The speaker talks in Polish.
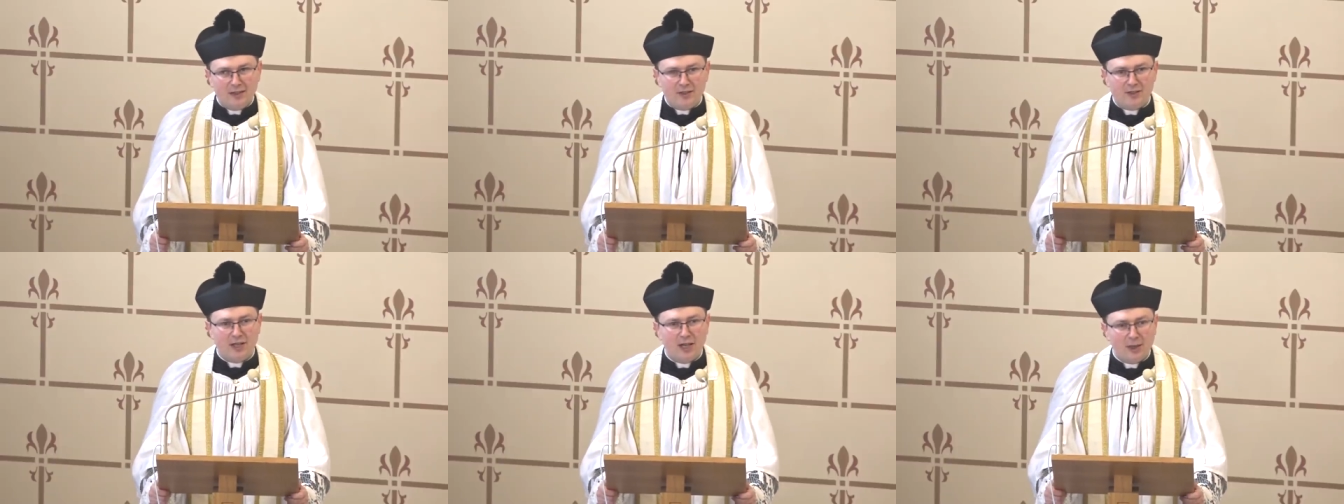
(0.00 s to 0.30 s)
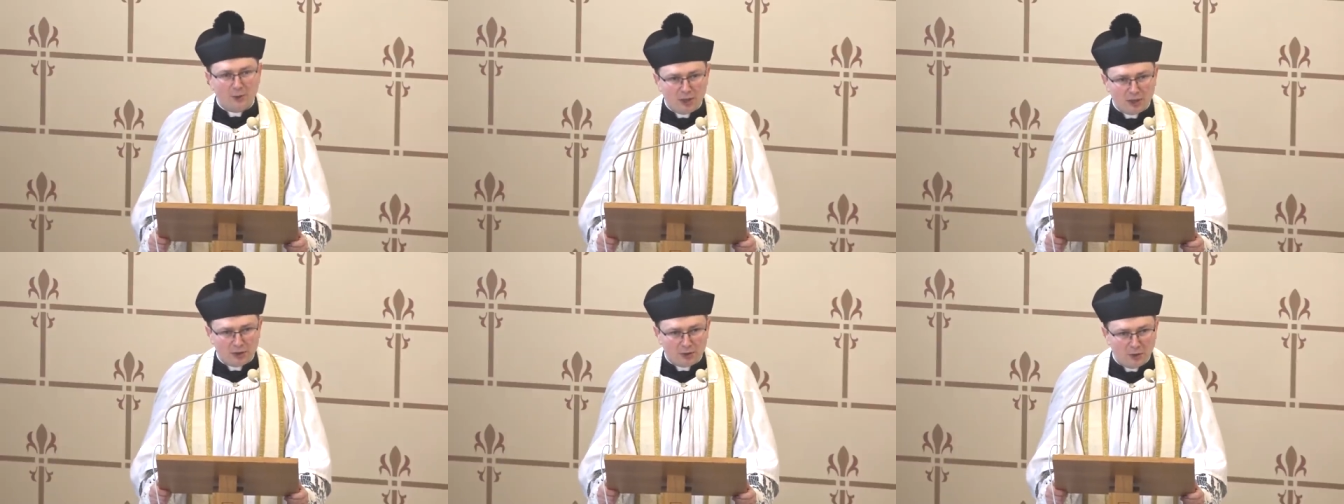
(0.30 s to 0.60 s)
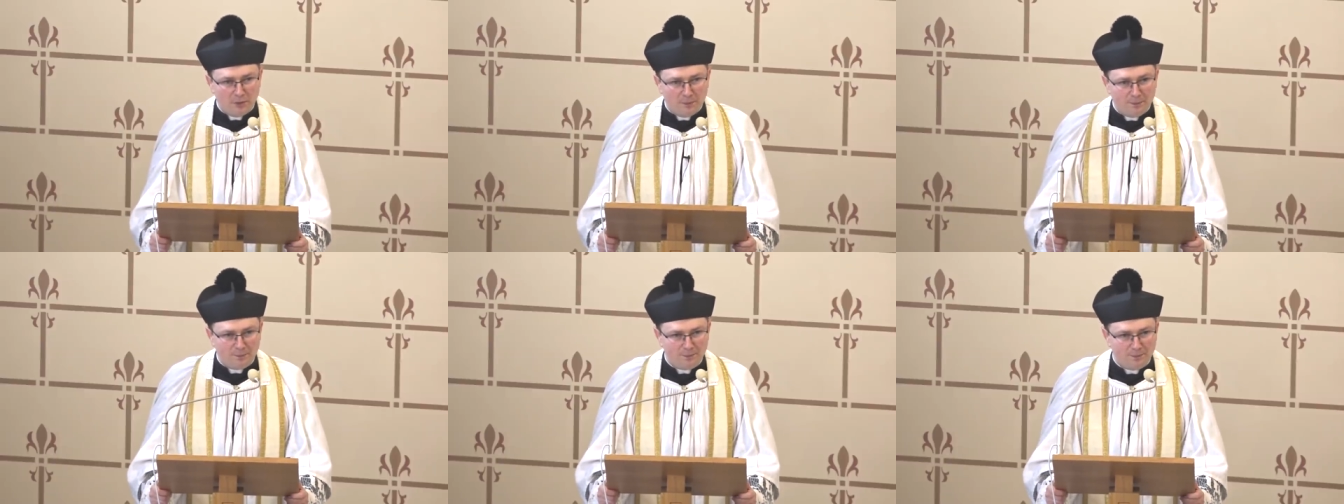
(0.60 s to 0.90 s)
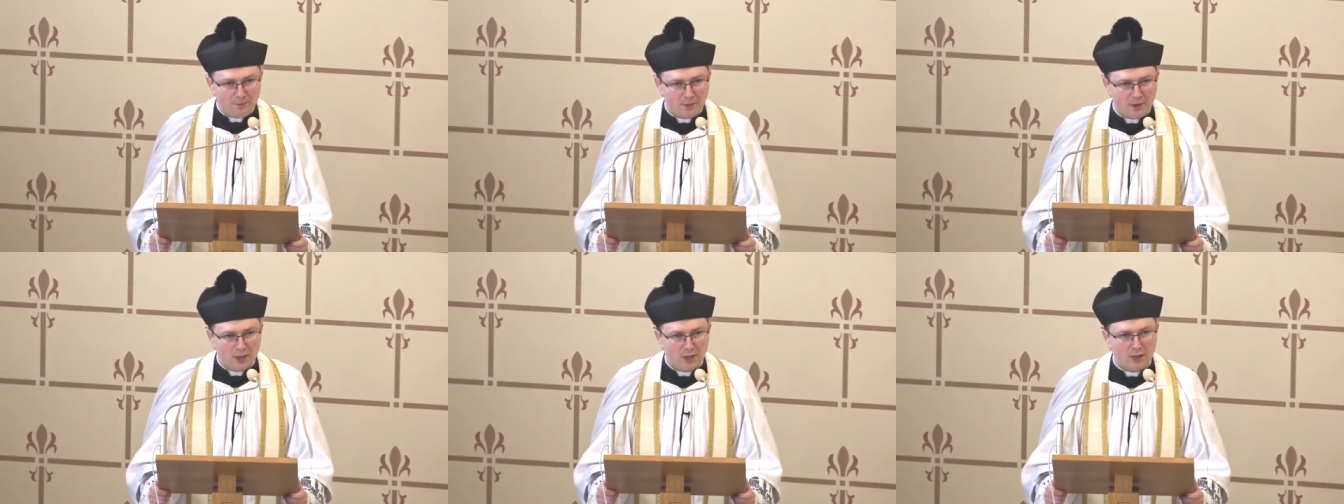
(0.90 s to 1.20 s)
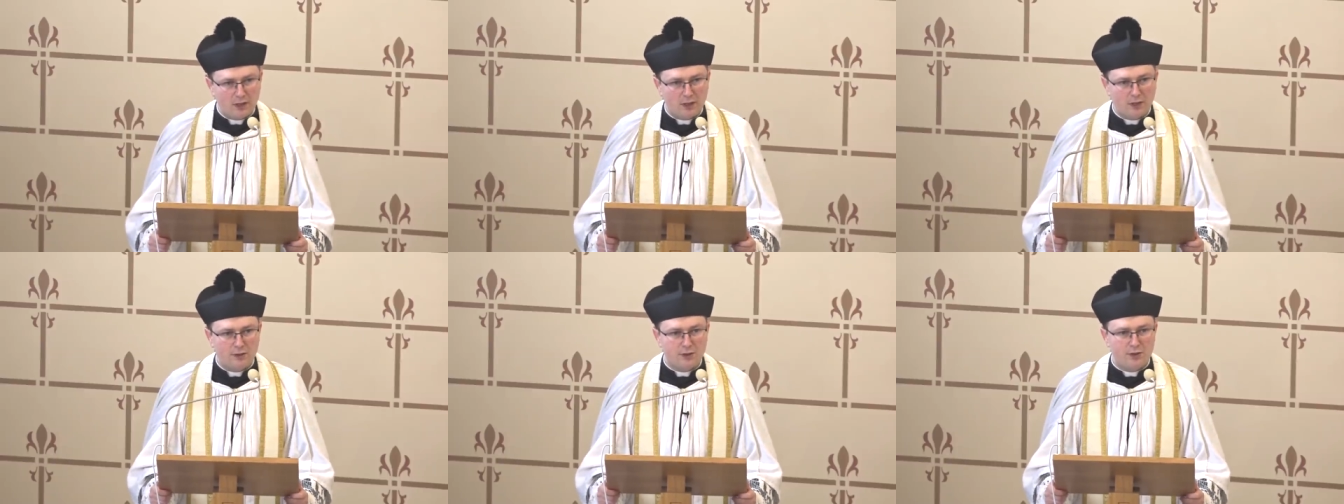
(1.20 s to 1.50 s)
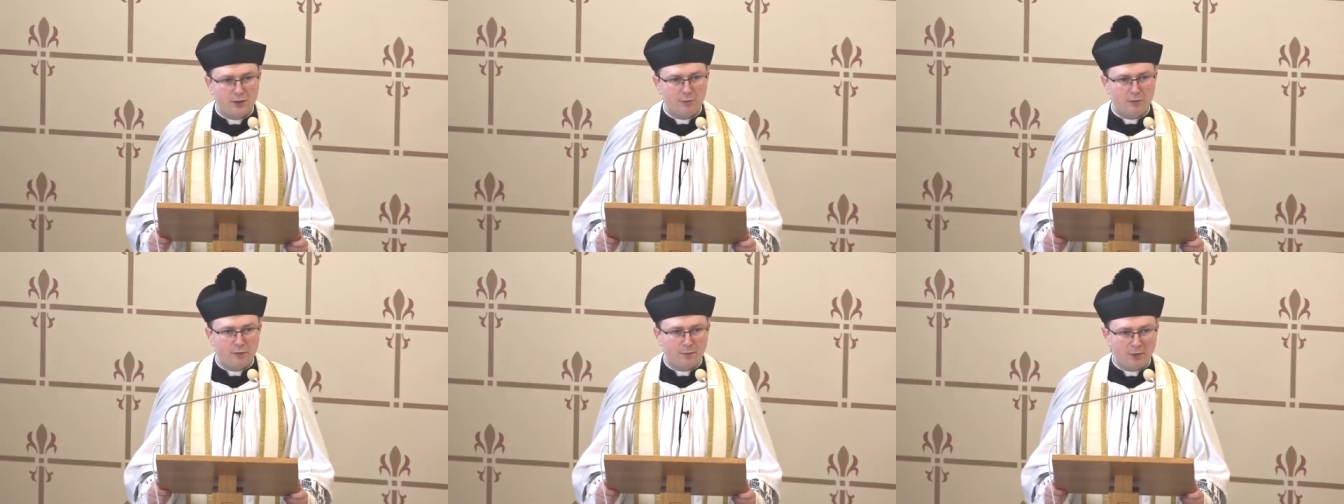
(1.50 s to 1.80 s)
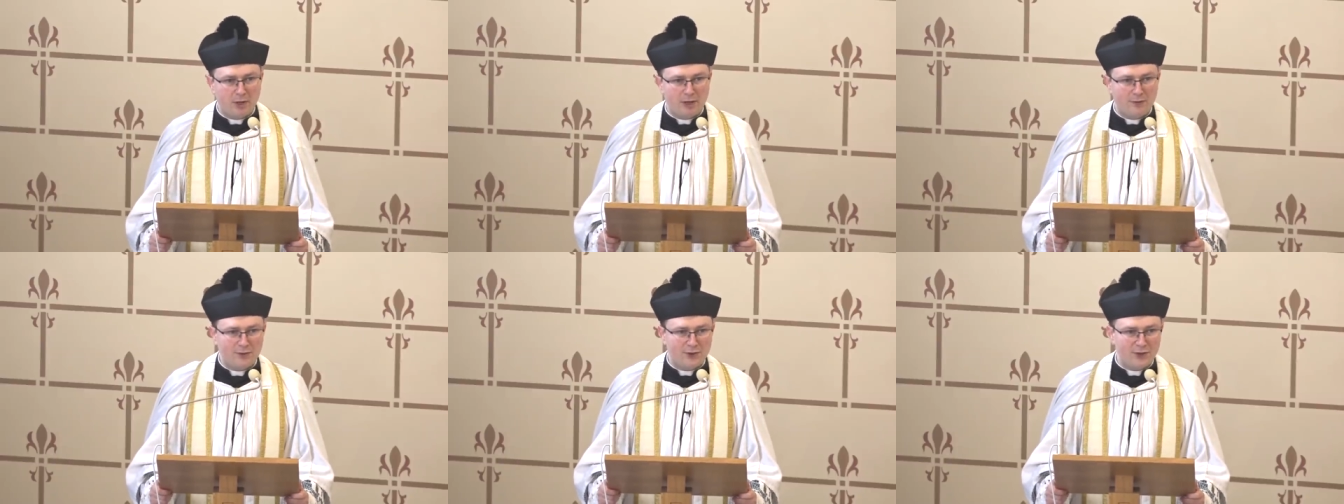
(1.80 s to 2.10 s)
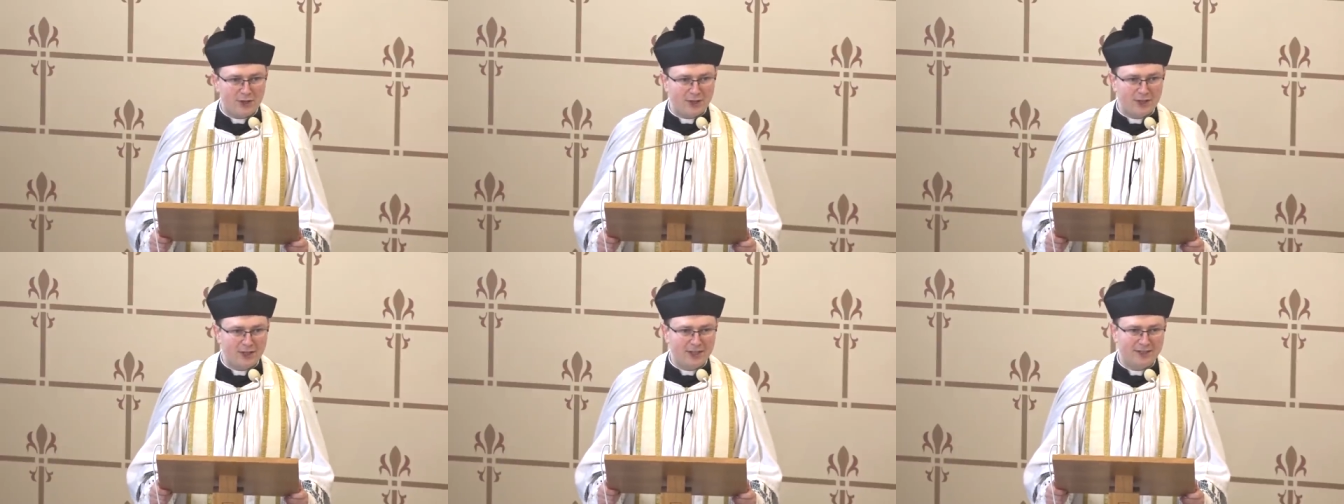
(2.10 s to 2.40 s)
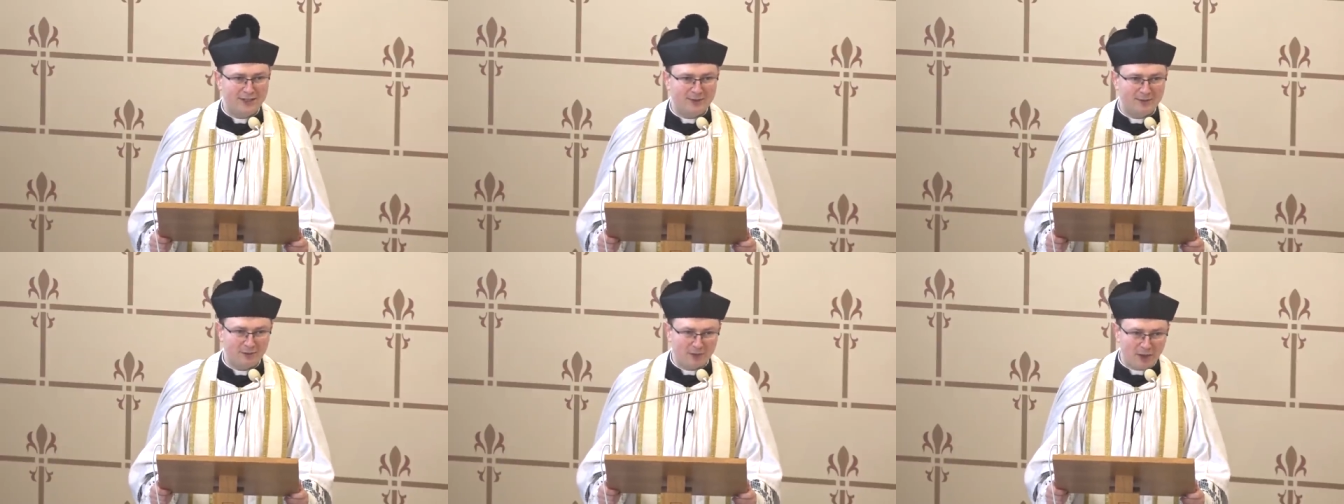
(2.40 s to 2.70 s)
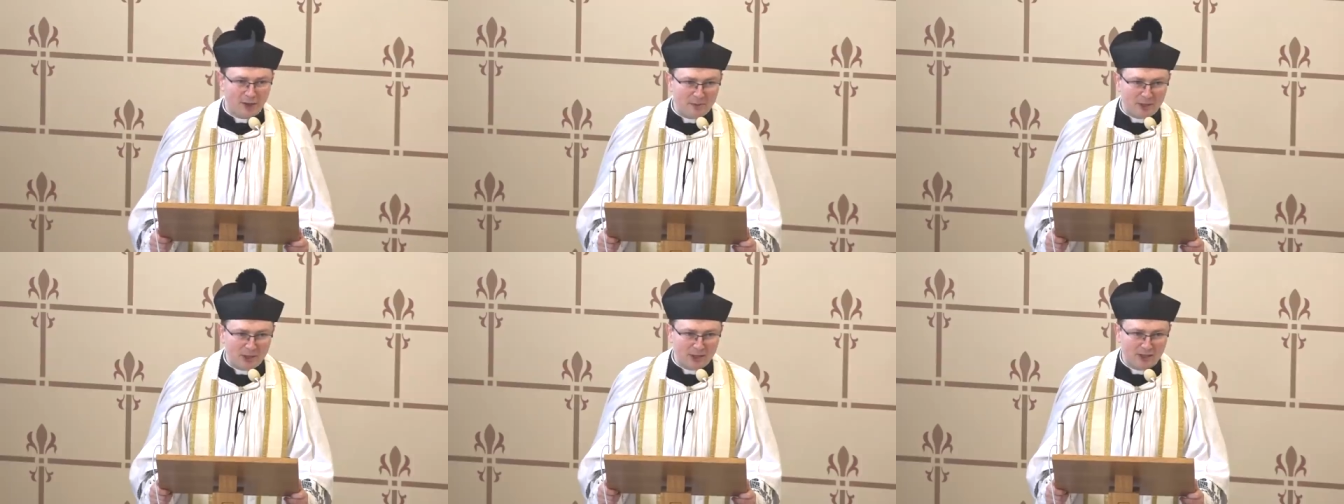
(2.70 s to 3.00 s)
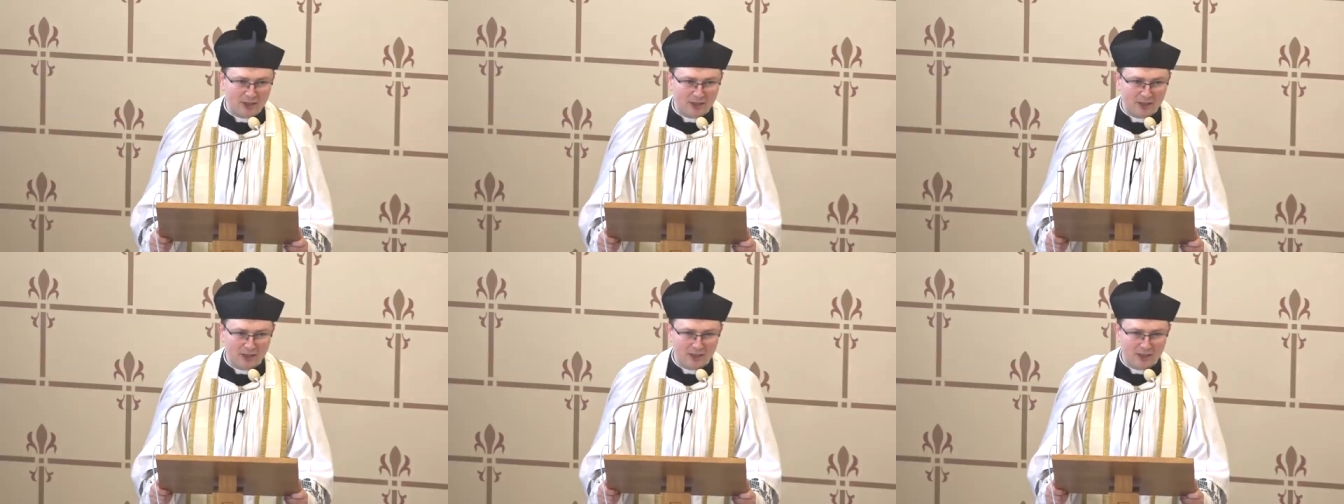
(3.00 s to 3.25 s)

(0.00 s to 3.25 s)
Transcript: działa to, dlatego że my wprawdzie wiemy,